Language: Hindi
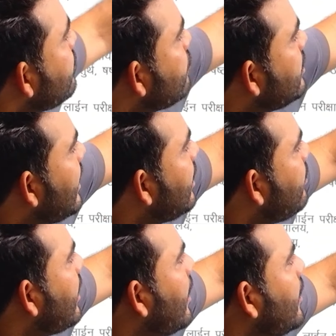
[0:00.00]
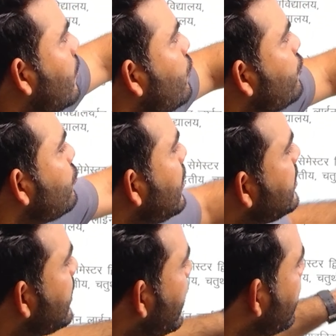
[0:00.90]
विश्वविद्यालय बीकानेर खूबसूरत
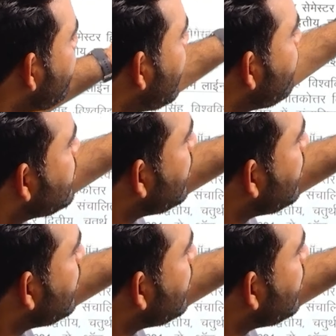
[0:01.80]
शहर मैं हमेशा